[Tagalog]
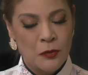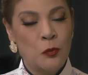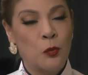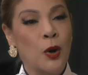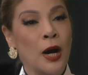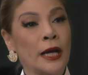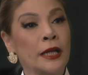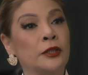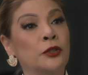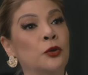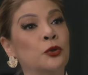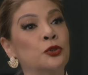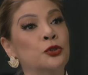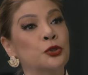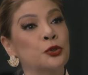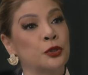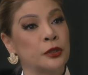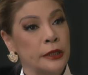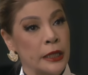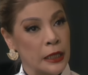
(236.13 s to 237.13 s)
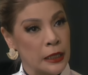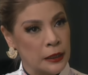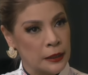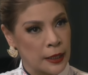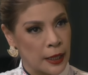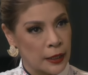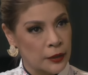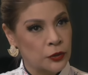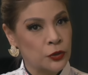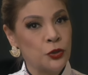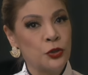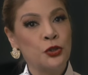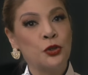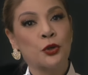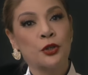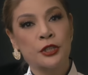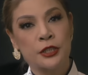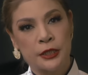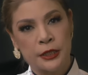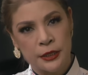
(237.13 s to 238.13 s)
Why don't you tell that to
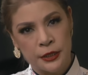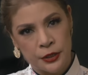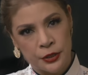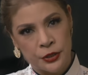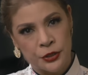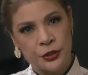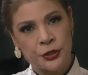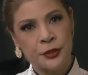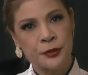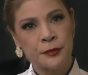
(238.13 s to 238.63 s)
your sister?